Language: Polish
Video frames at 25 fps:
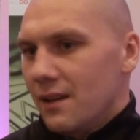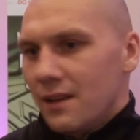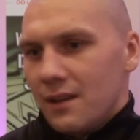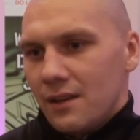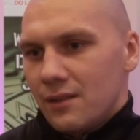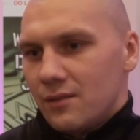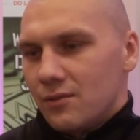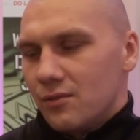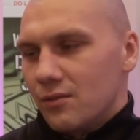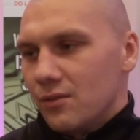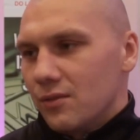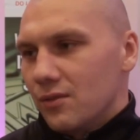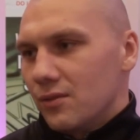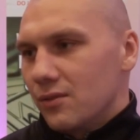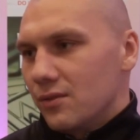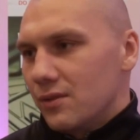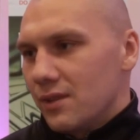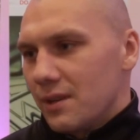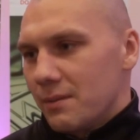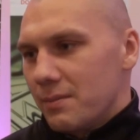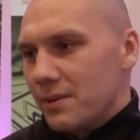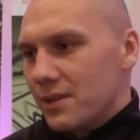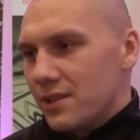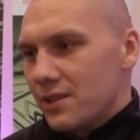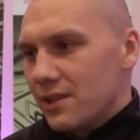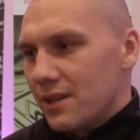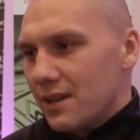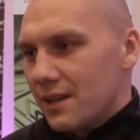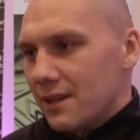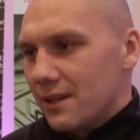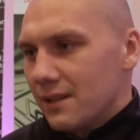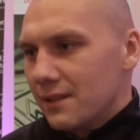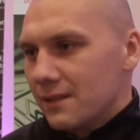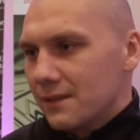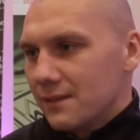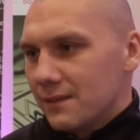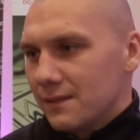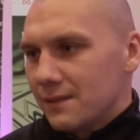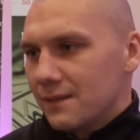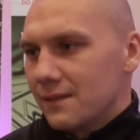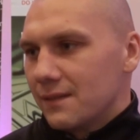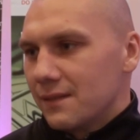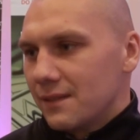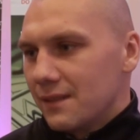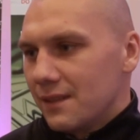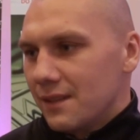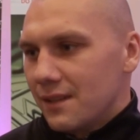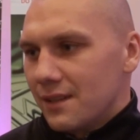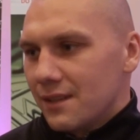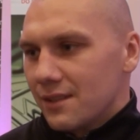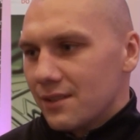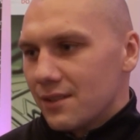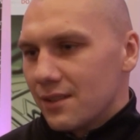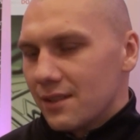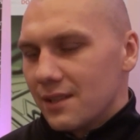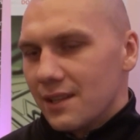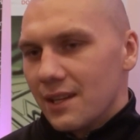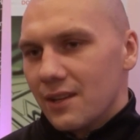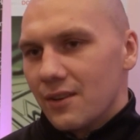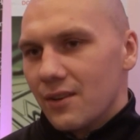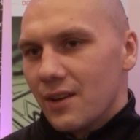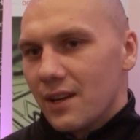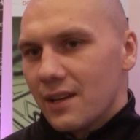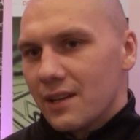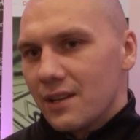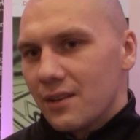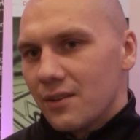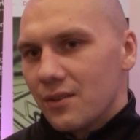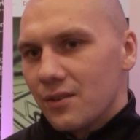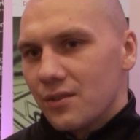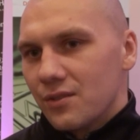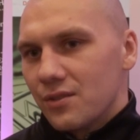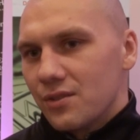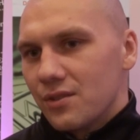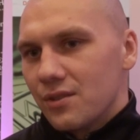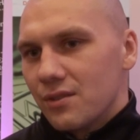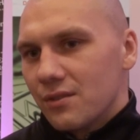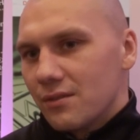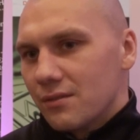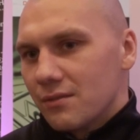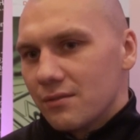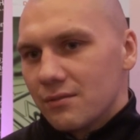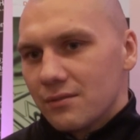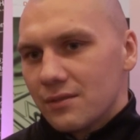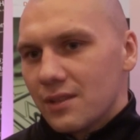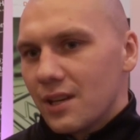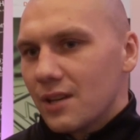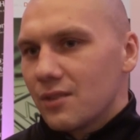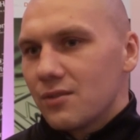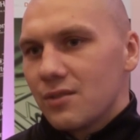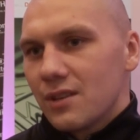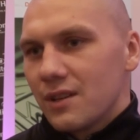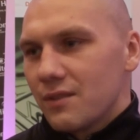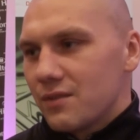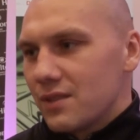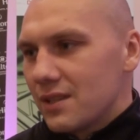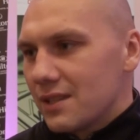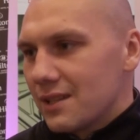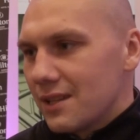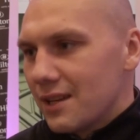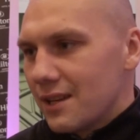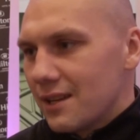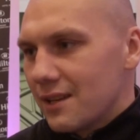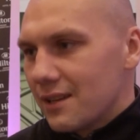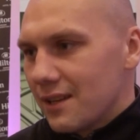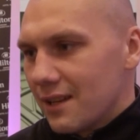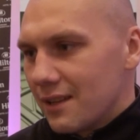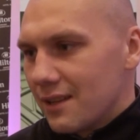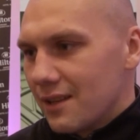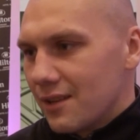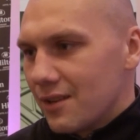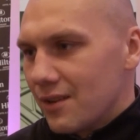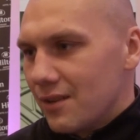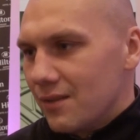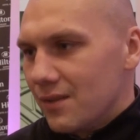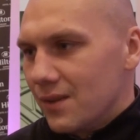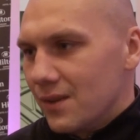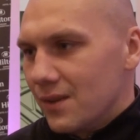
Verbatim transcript: tu nie będzie żadnego jakiegoś. Traktuje wszystkich jednakowo.